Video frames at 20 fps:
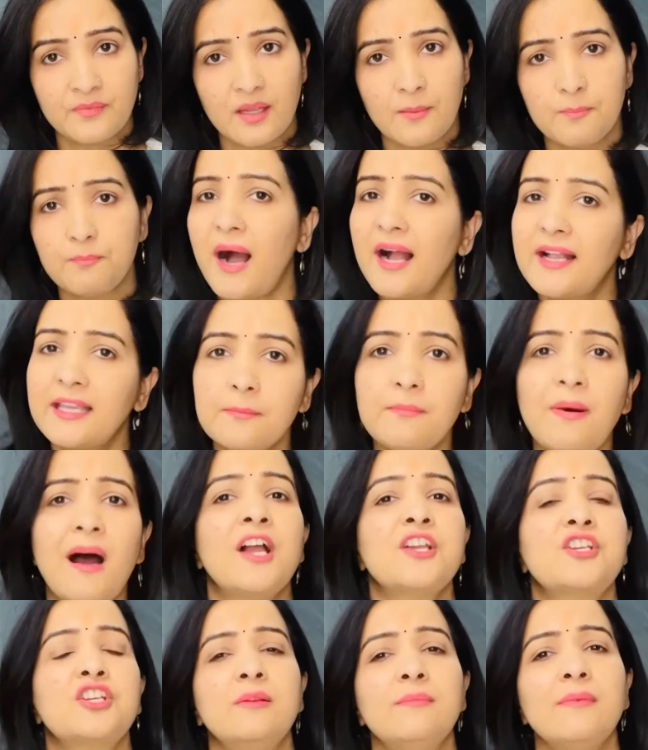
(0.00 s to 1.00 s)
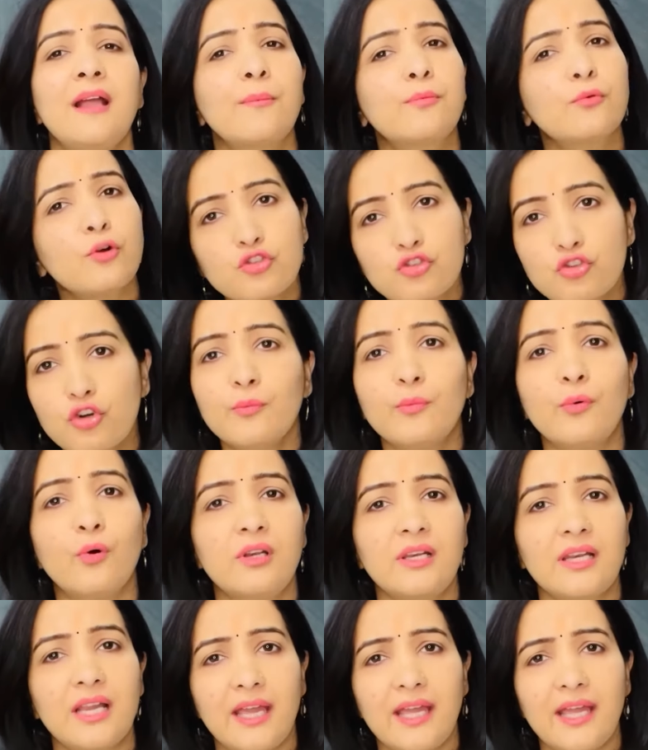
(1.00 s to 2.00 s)
बाकी भाषण में आपको जो
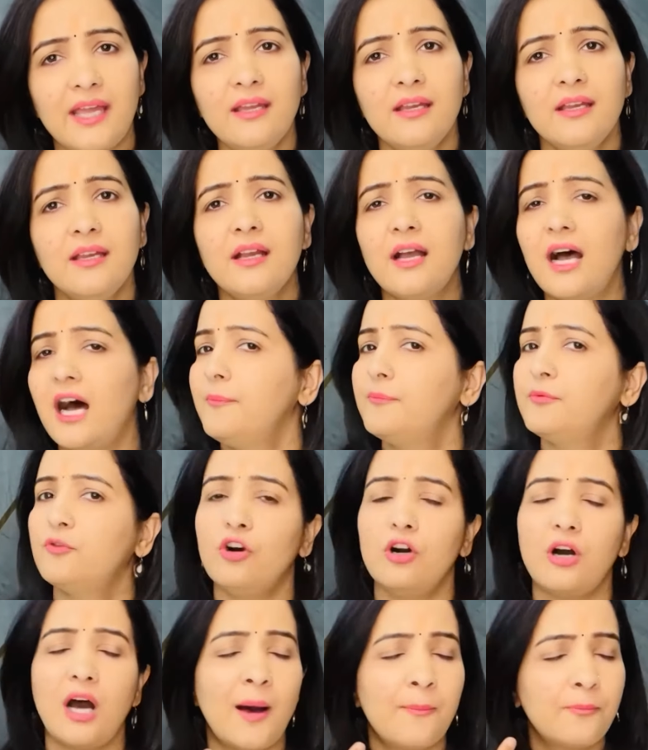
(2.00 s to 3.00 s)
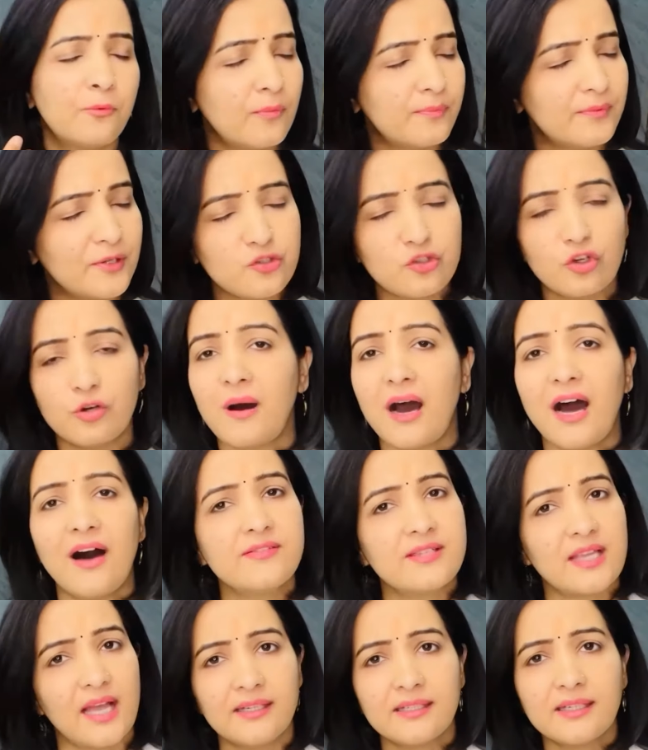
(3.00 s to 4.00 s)
बोलना है आपको आपको अपने जो भाव
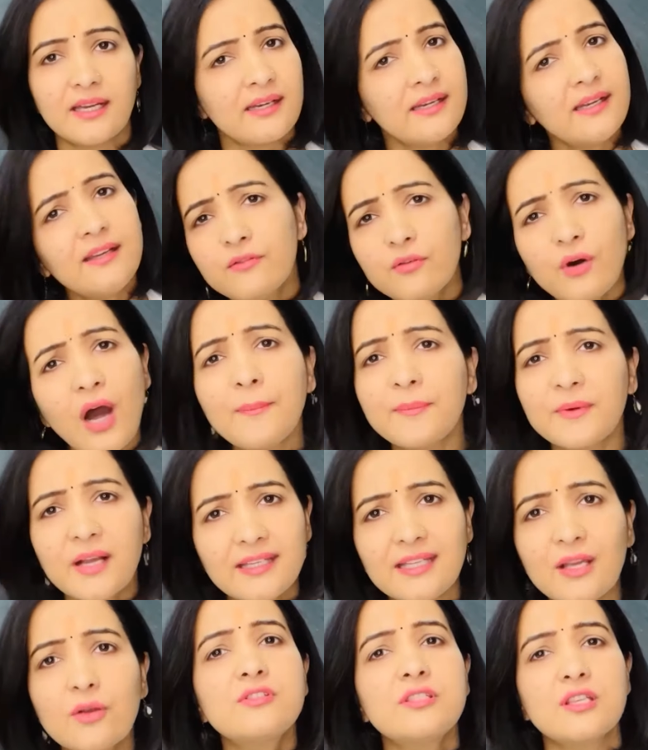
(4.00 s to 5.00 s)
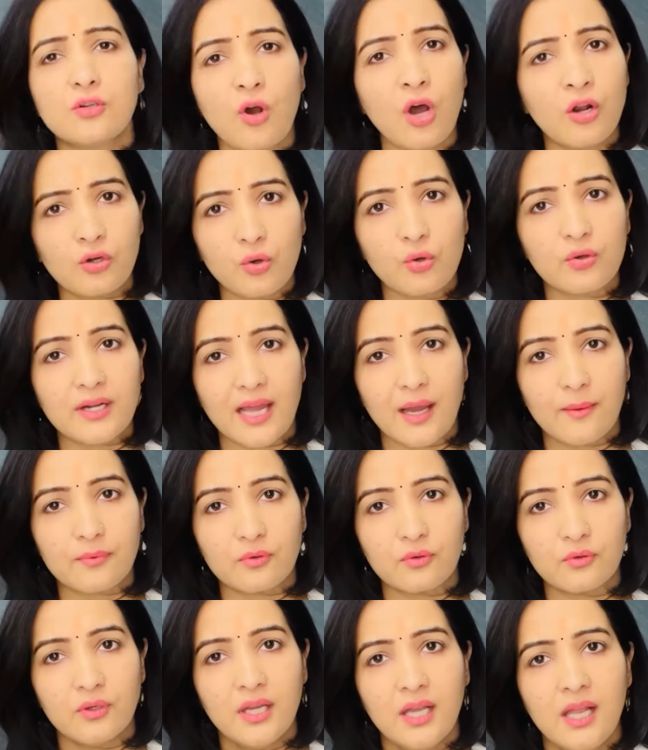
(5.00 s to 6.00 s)
जाहिर कर रहे हैं वो आप करिए उससे कौन रोक रहा है
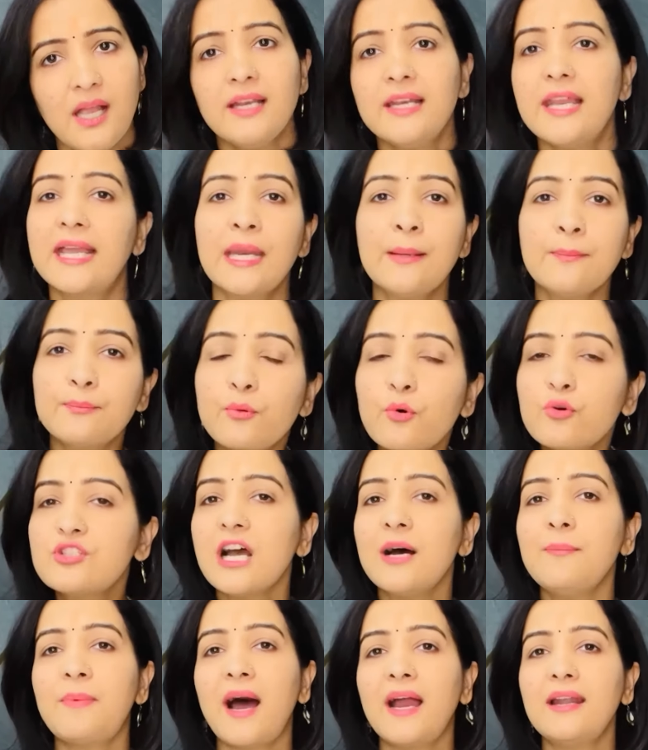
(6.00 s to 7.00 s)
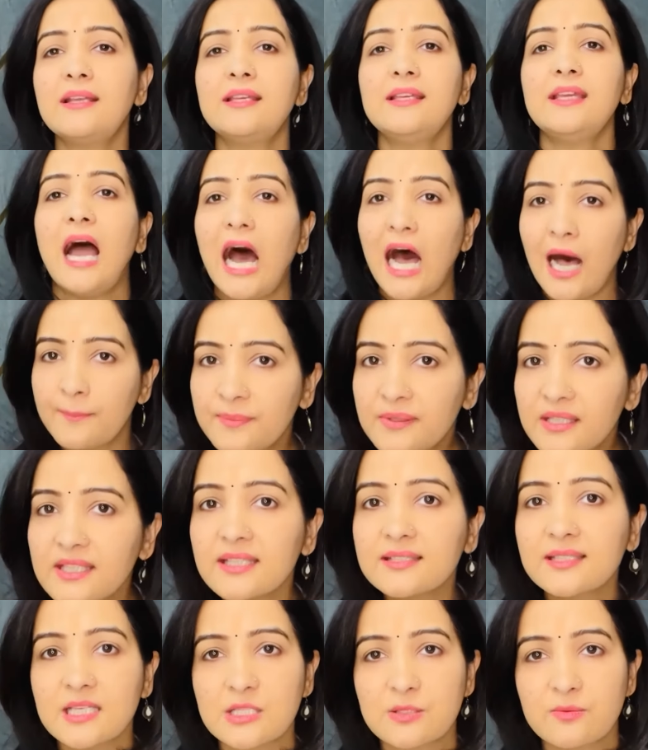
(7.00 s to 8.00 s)
आपको लेकिन पूजा पाठ की आपकी ये
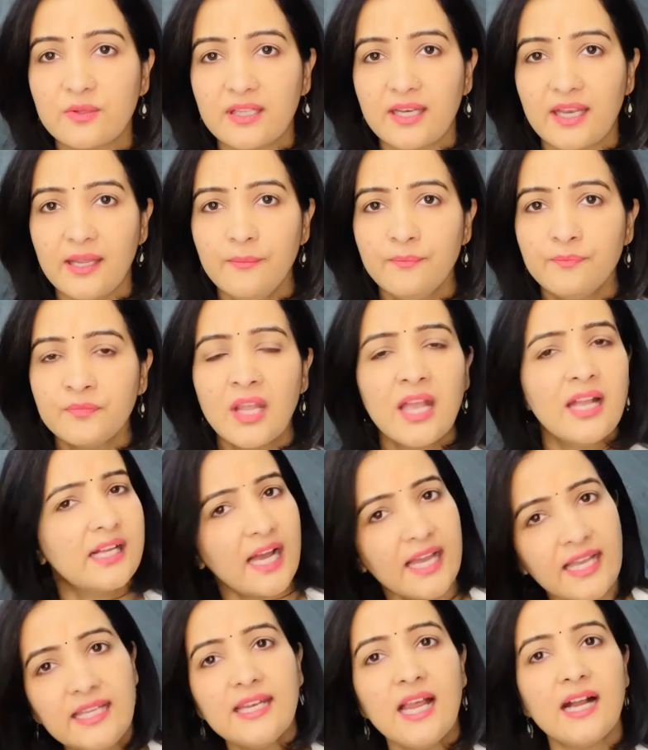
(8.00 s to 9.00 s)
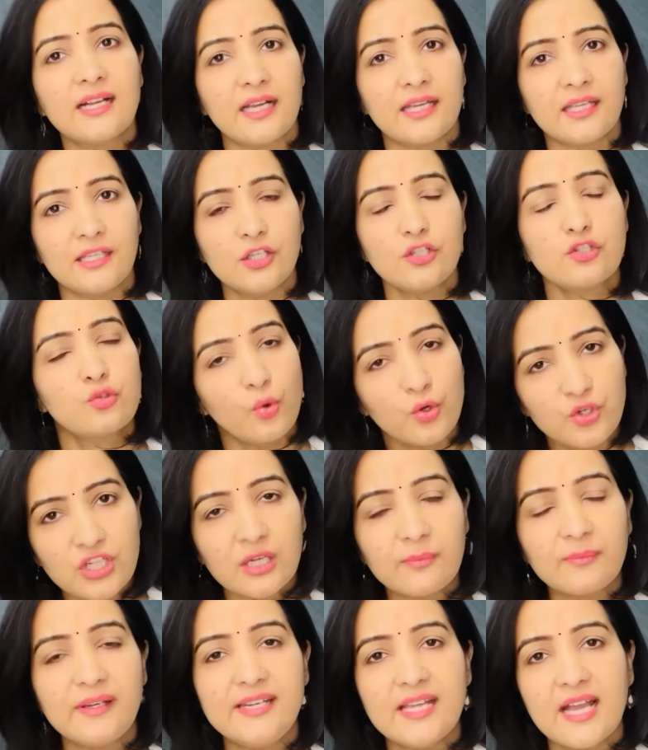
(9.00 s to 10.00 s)
तस्वीरें कहीं ना कहीं
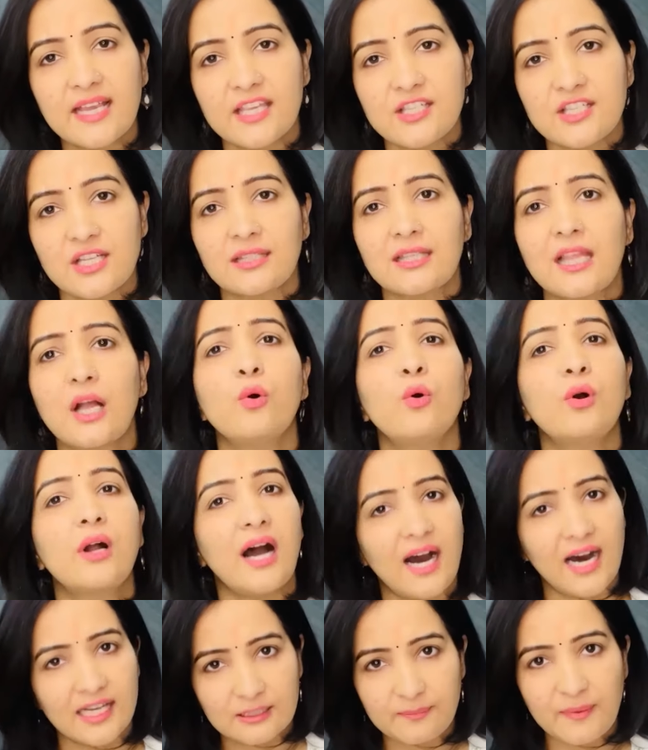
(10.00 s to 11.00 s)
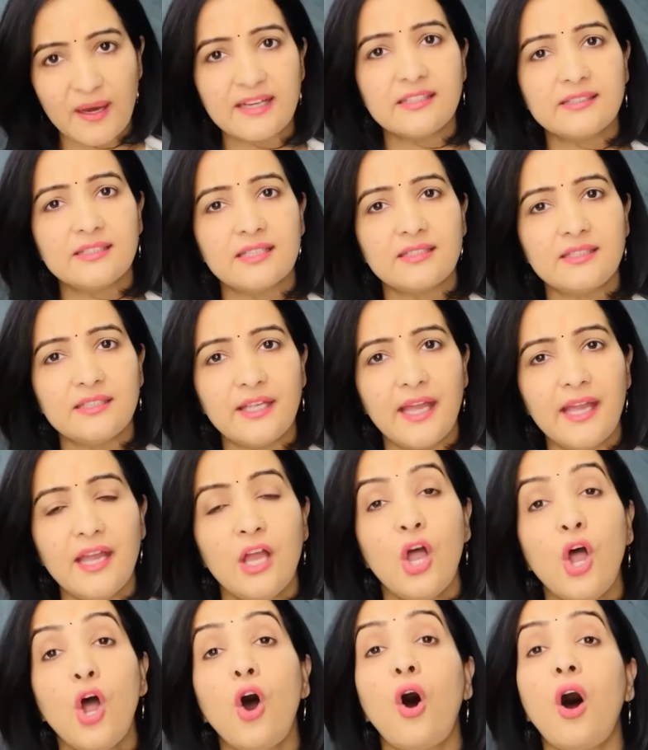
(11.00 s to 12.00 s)
सोशल मीडिया की जनता को खाद पानी देती हैं
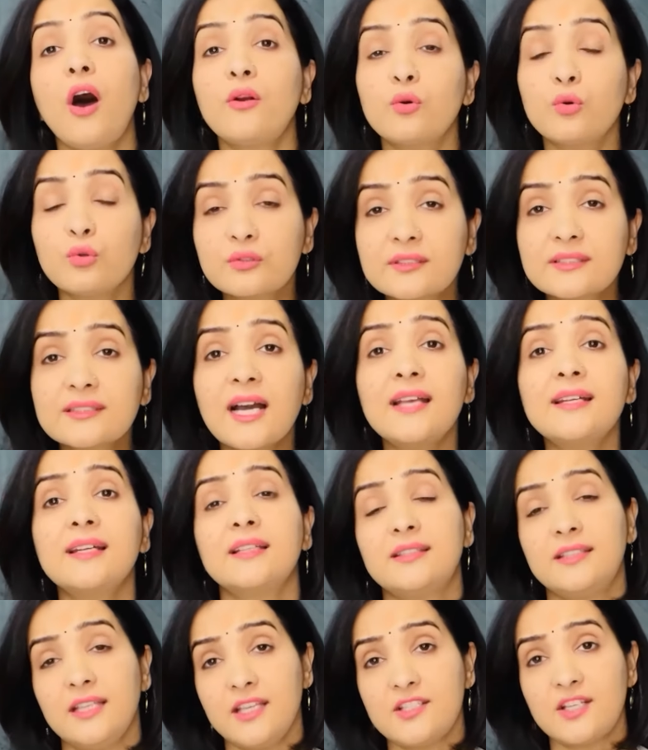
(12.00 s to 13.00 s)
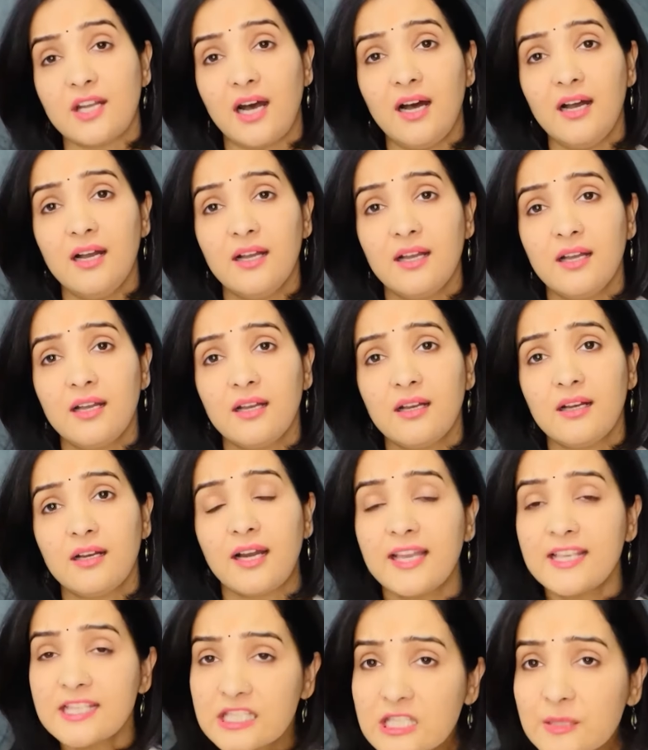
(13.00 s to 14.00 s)
और उसका नतीजा
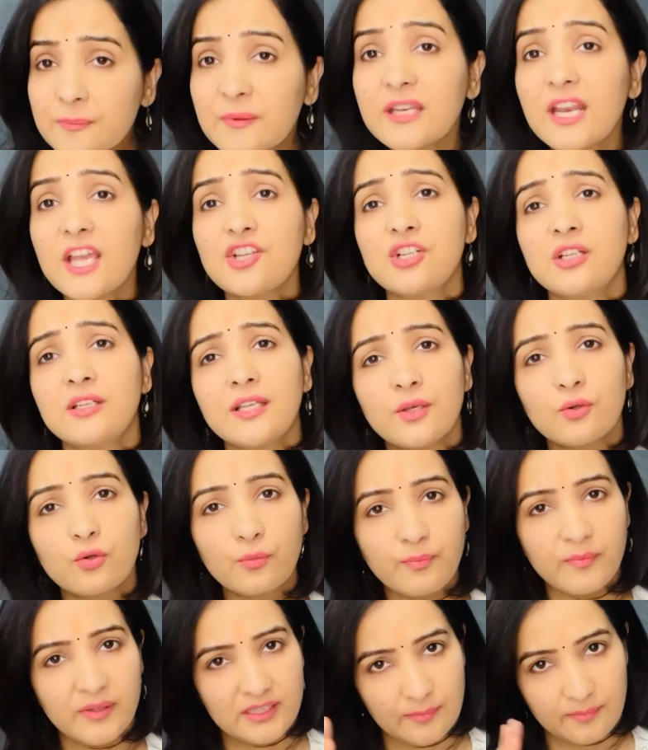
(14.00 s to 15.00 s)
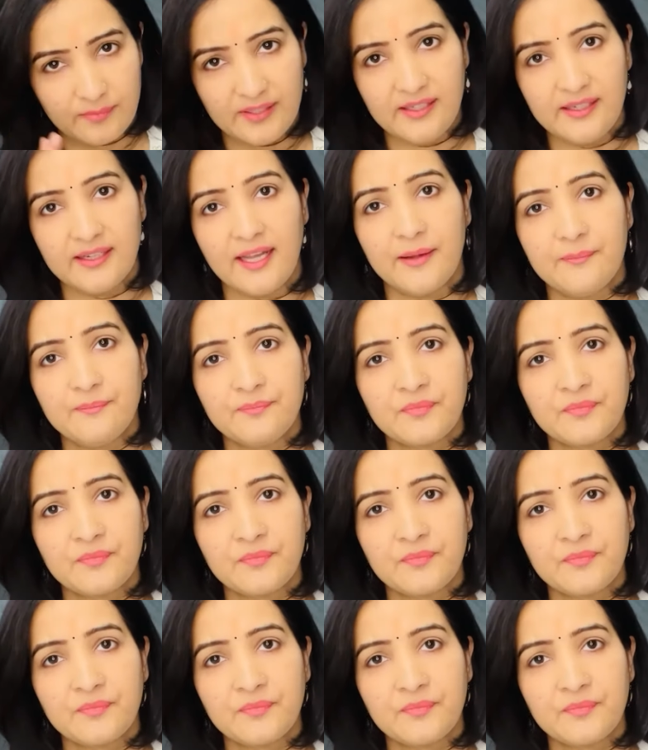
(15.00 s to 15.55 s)
इंस्पिरेशन के रूप में ये भीड़ है